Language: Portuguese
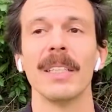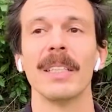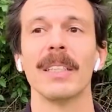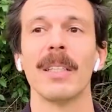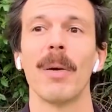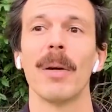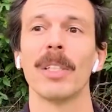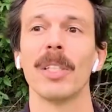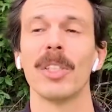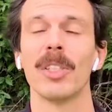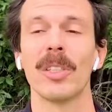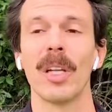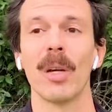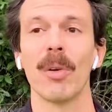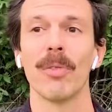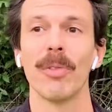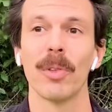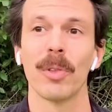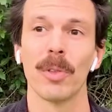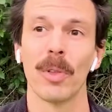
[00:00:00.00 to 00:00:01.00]
Então a gente
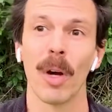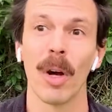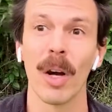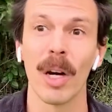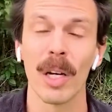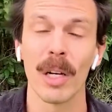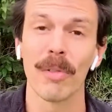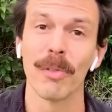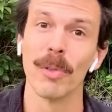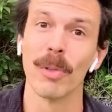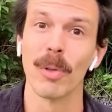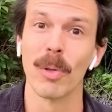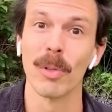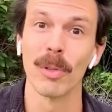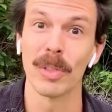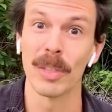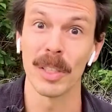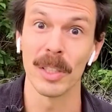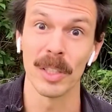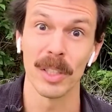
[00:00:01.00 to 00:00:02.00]
tem o fotógrafo
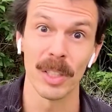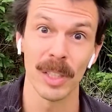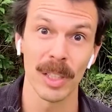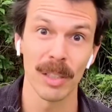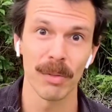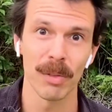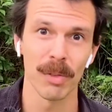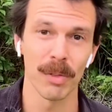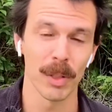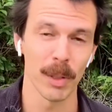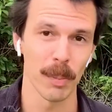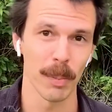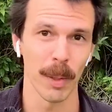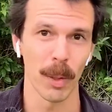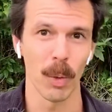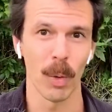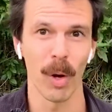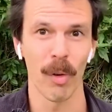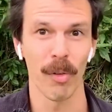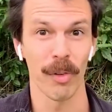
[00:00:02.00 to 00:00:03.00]
Constantin, vivido
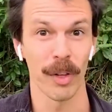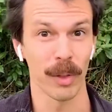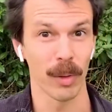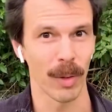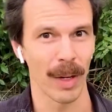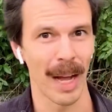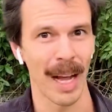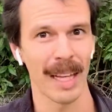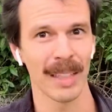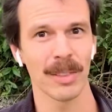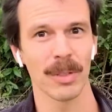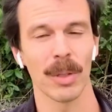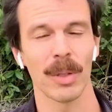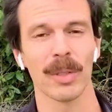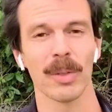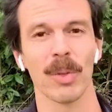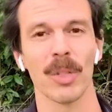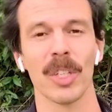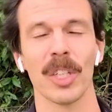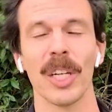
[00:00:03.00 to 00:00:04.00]
pelo Alfredo
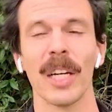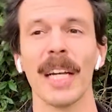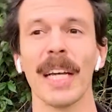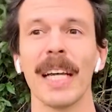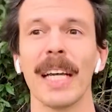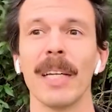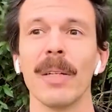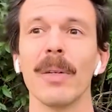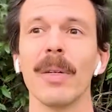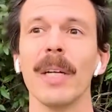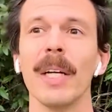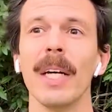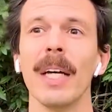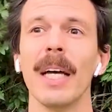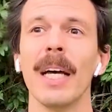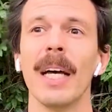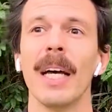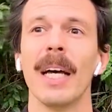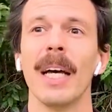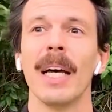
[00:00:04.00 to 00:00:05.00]
Castro, ator chileno,
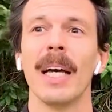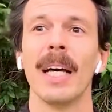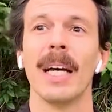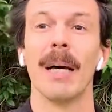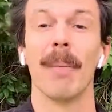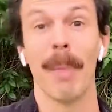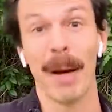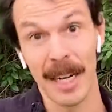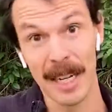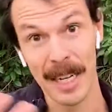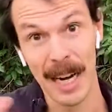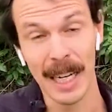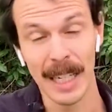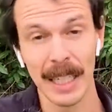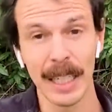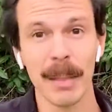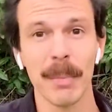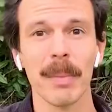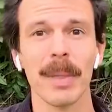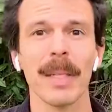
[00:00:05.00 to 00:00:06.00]
uh,
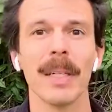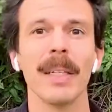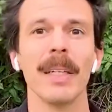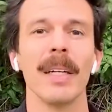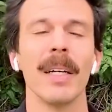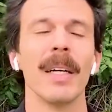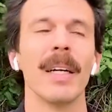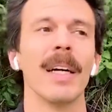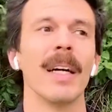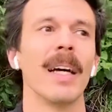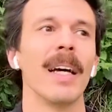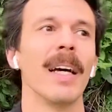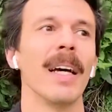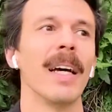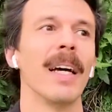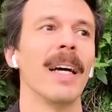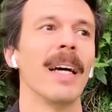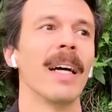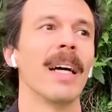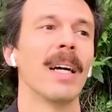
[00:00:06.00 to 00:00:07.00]
Marina Lima,
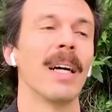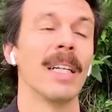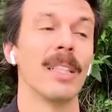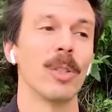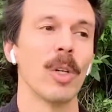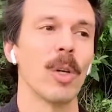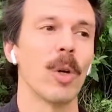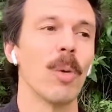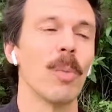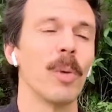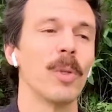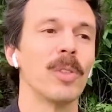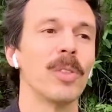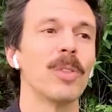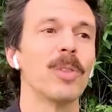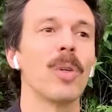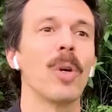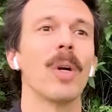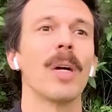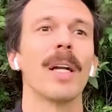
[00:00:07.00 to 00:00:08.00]
uh, cantora e
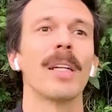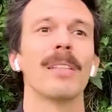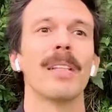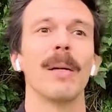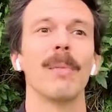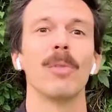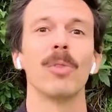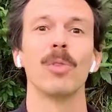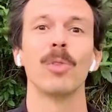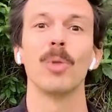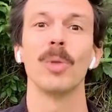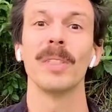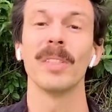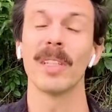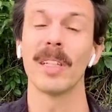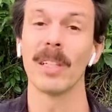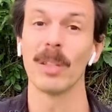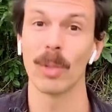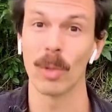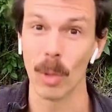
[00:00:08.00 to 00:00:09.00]
compositora, temos o
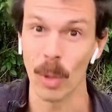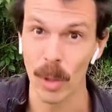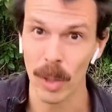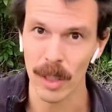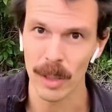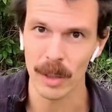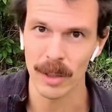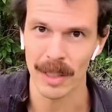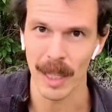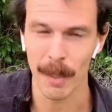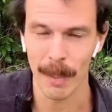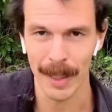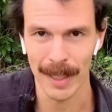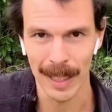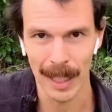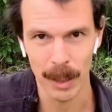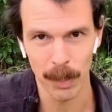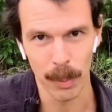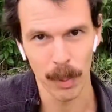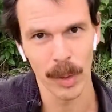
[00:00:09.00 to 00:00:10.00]
escritor,
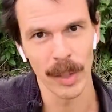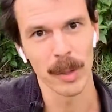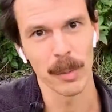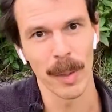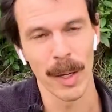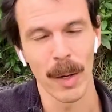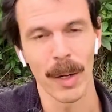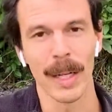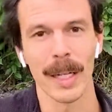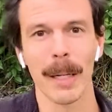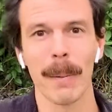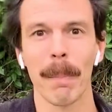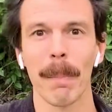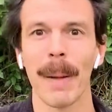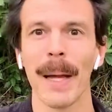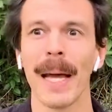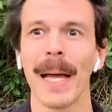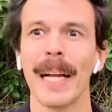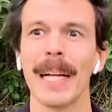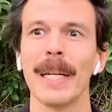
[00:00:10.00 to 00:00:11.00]
interpretado por Ismael
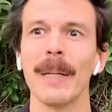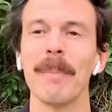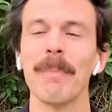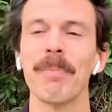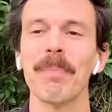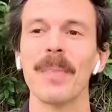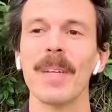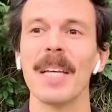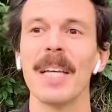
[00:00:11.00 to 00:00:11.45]
Canepelli,